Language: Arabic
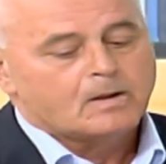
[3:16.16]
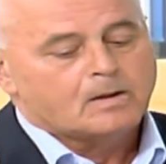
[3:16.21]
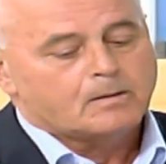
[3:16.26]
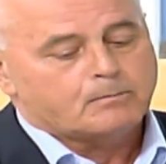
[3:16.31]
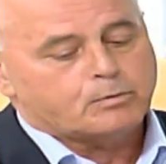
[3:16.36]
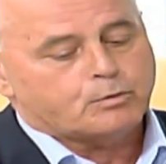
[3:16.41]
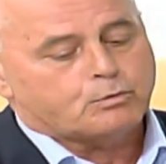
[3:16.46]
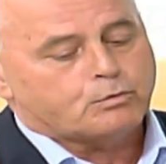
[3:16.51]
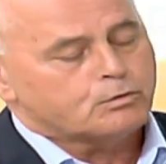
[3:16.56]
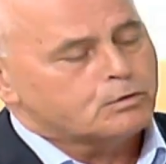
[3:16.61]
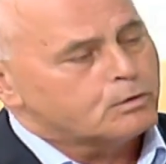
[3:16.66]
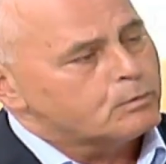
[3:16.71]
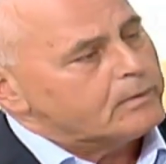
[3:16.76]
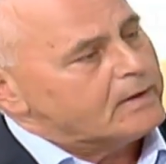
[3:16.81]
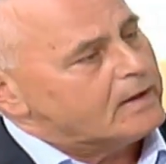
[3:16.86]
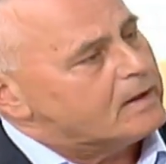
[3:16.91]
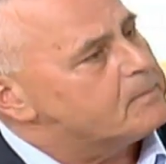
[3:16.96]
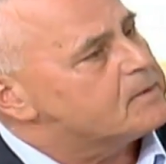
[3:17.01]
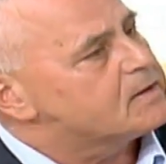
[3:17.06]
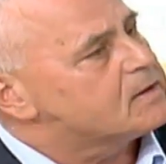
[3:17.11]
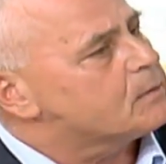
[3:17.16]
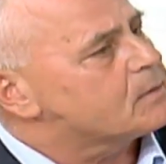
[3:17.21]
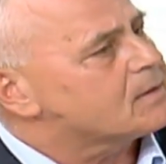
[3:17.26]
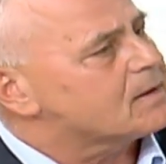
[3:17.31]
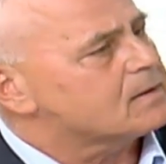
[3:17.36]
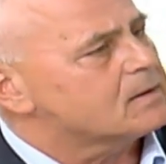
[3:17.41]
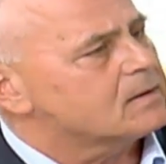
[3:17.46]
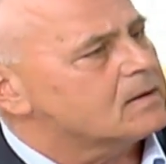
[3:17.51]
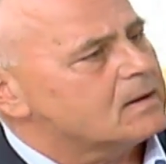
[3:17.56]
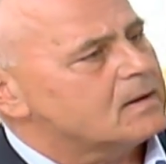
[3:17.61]
بكون هو عامل
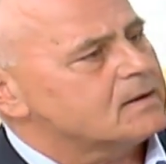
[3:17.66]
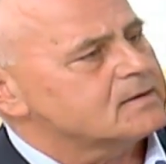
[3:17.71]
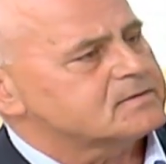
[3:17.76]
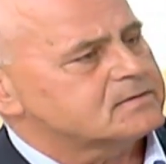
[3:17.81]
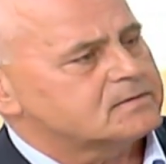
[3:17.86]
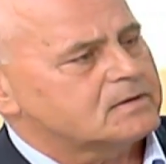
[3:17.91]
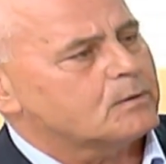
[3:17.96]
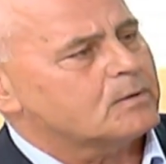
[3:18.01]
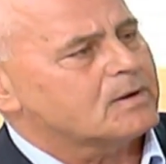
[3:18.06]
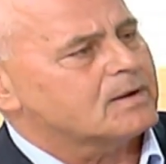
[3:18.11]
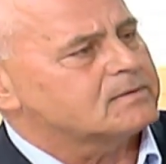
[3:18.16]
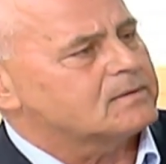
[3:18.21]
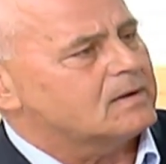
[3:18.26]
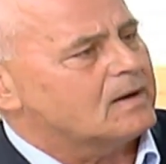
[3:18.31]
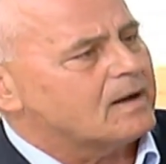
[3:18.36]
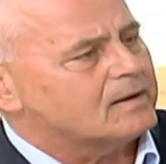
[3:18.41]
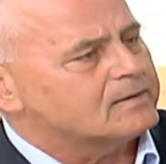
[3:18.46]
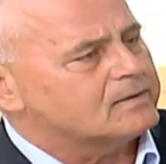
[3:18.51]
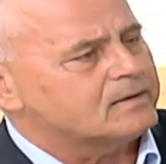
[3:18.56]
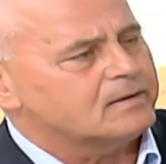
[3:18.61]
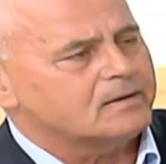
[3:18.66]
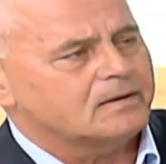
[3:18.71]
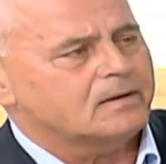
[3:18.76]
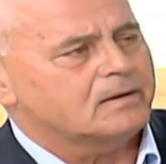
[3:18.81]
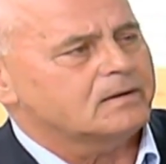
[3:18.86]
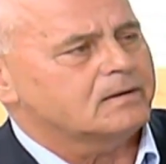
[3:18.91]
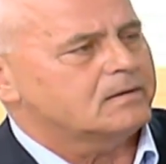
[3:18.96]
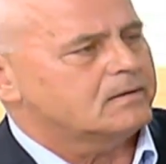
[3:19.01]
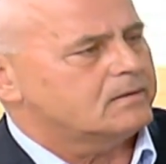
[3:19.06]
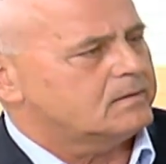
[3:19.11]
دورات الخاص دورات
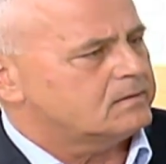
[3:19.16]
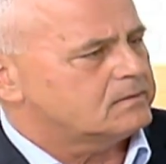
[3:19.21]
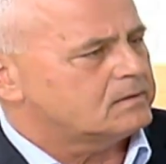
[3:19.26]
العاديه آه،